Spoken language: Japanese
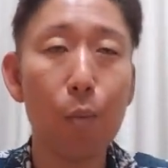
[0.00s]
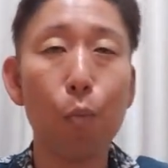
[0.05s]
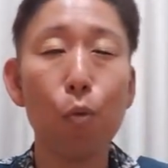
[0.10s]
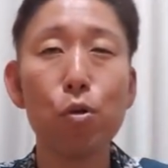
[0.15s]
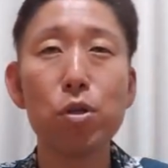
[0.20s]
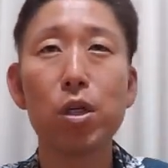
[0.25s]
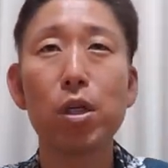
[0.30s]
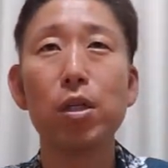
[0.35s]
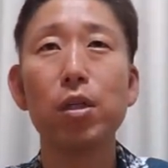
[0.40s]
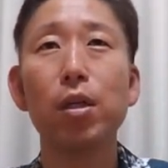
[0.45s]

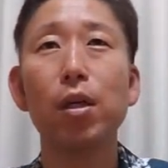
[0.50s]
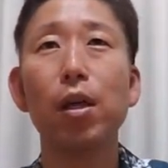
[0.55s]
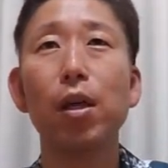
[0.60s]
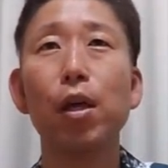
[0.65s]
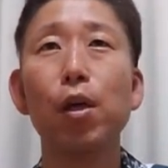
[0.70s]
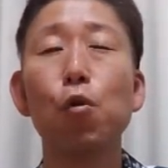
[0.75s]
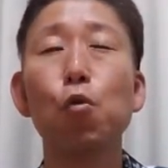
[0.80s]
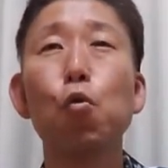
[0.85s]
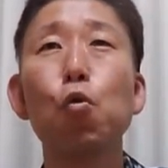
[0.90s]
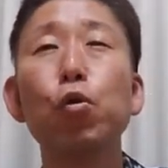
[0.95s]
もしかしたら
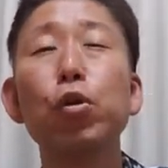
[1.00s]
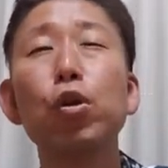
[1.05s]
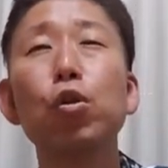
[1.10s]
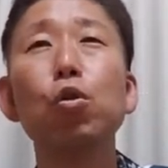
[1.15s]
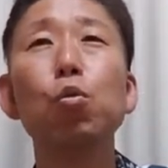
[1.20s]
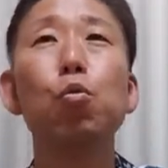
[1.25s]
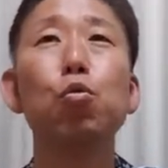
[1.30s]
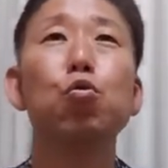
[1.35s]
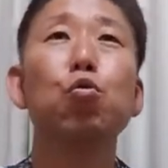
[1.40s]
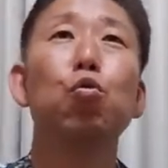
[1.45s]

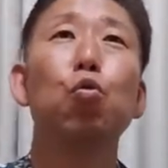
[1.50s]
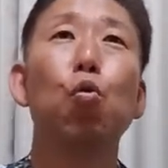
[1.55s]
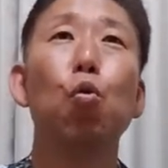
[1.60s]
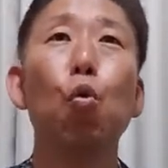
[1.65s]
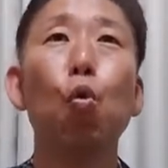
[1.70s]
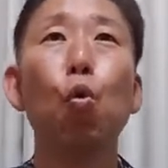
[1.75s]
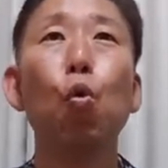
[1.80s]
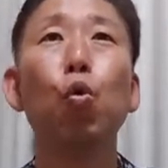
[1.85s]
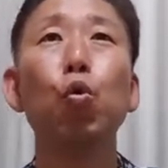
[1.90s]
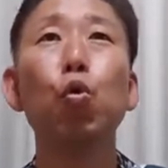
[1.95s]
レコーディングでもちょっと
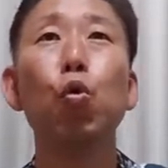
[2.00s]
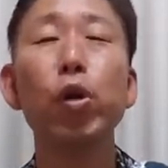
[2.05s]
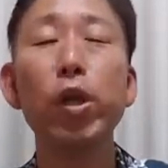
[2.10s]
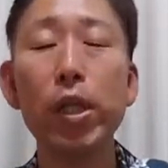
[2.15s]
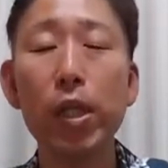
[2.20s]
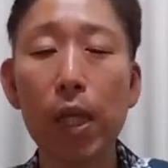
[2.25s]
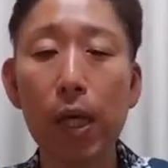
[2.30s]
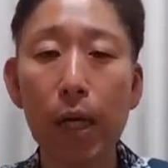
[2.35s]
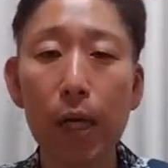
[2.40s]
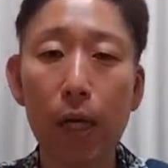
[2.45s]
こう踊
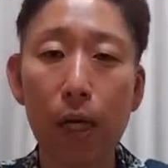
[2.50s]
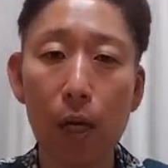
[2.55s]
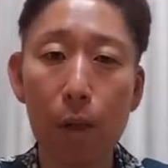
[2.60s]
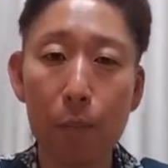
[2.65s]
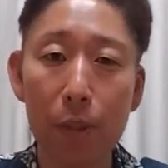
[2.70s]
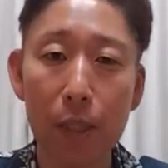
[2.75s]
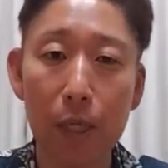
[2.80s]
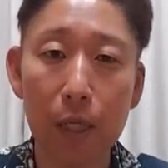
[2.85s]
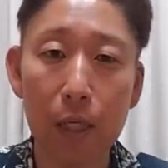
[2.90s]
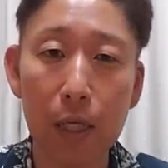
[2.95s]
りながら
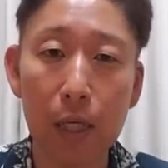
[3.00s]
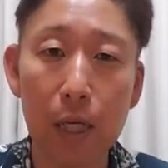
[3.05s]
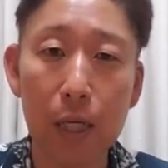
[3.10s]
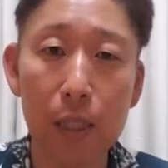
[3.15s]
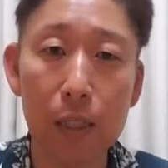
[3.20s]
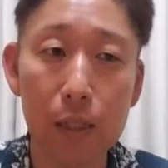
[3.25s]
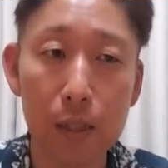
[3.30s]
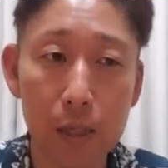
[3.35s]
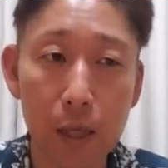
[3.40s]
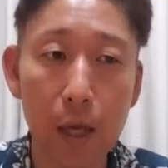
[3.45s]
みたいな
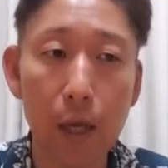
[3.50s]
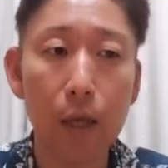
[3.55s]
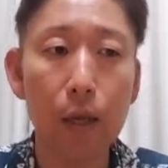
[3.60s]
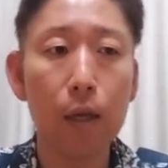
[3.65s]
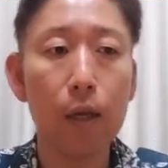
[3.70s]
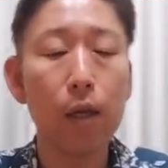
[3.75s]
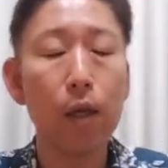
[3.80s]
感じで